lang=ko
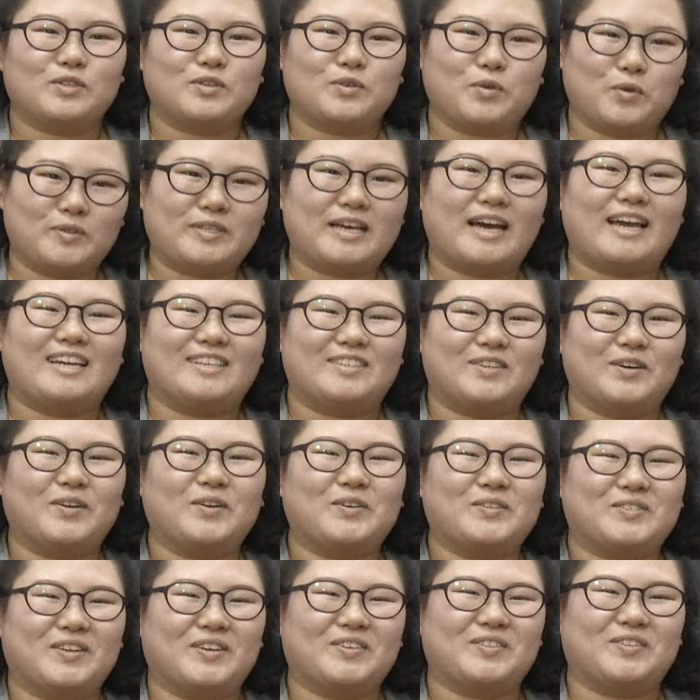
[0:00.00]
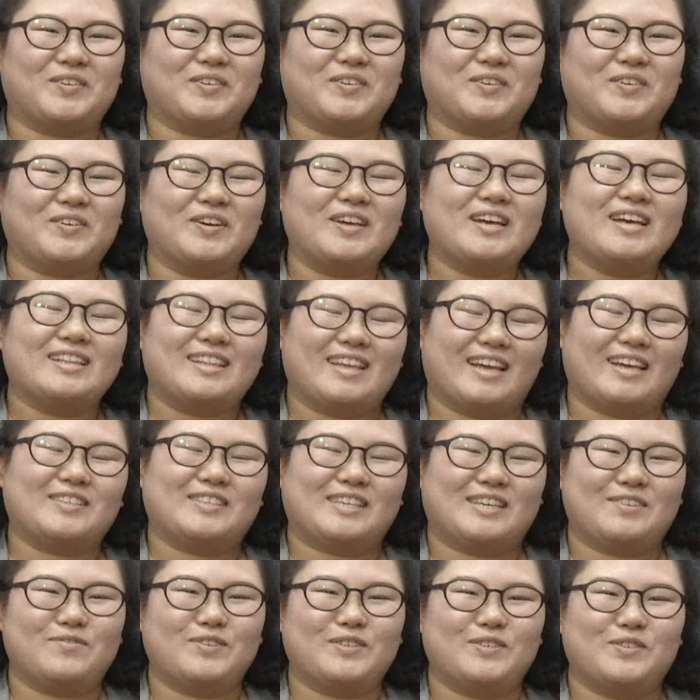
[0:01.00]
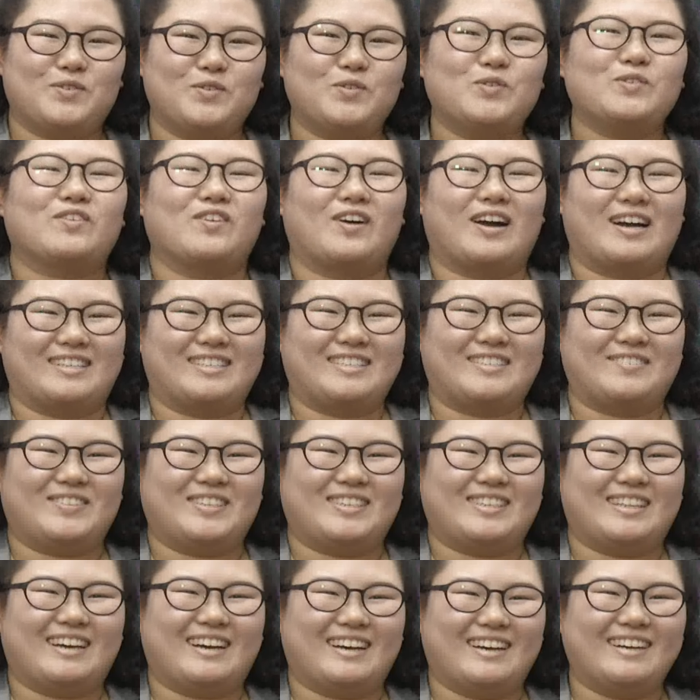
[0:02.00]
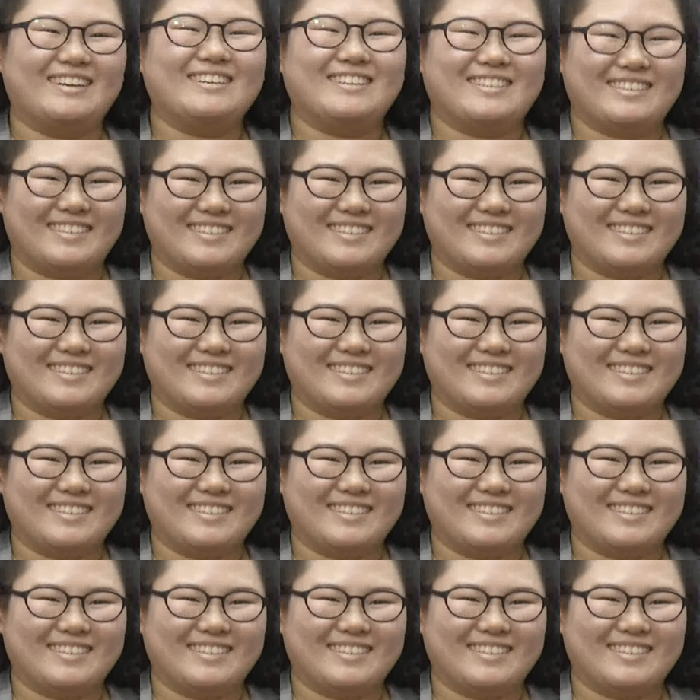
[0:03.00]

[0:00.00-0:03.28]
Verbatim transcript: 교사인 저로서도 되게 기분이 좋을 것 같습니다.